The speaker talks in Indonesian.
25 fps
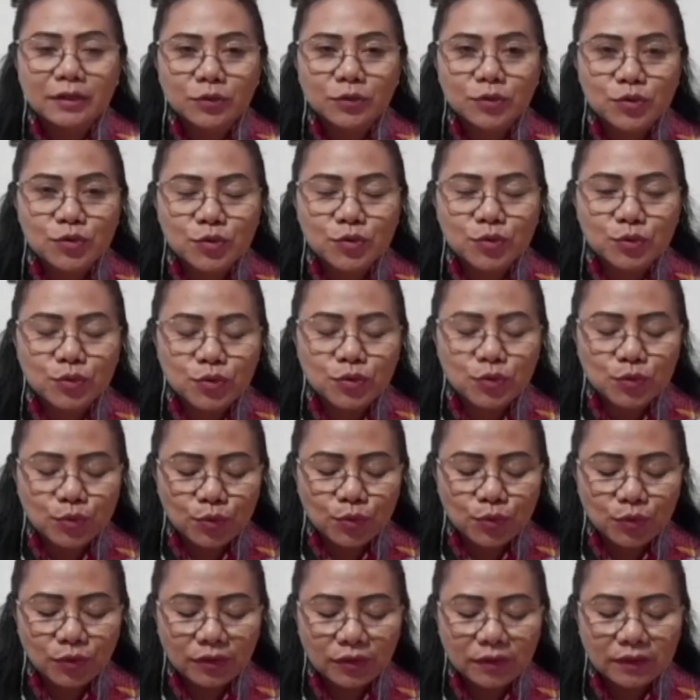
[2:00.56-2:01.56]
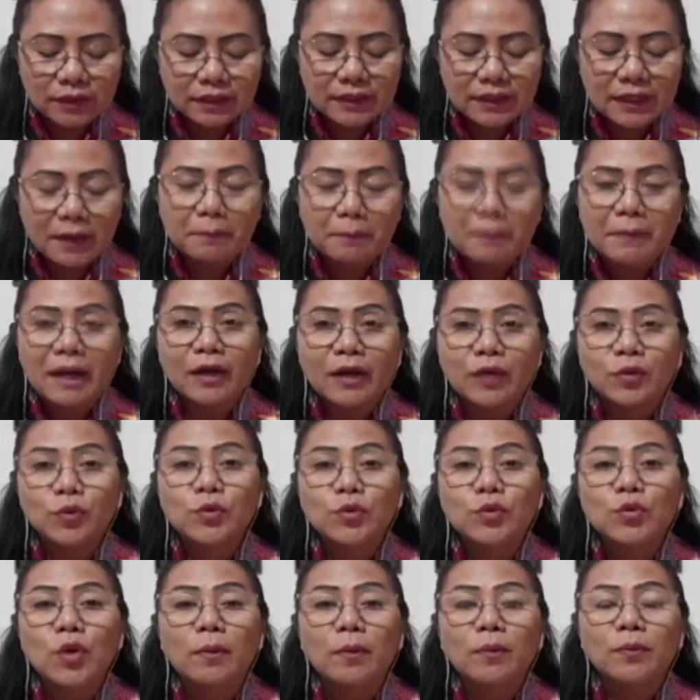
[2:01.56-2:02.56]
107 yang
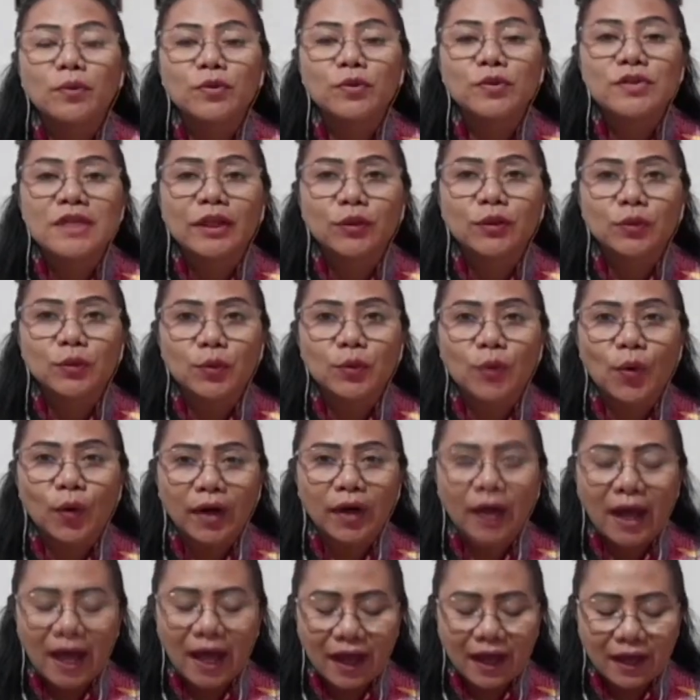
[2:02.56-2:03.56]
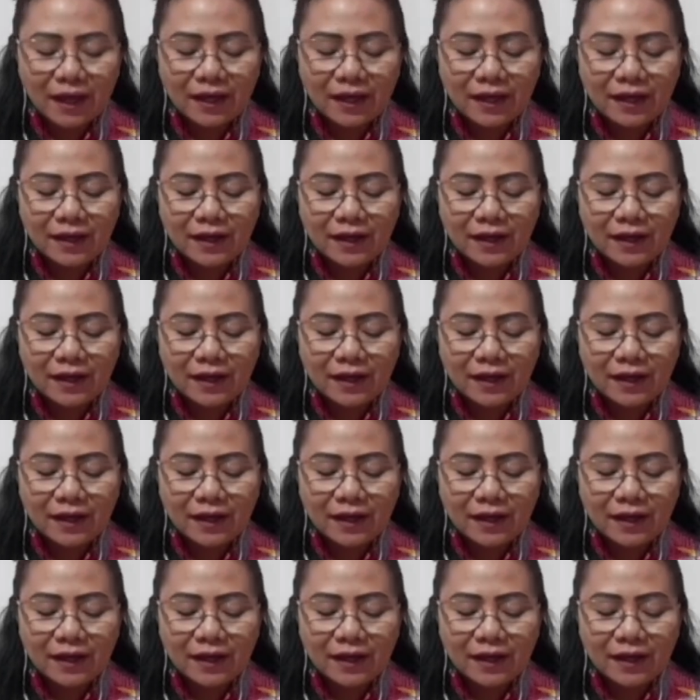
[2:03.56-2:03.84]
baru 21 orang.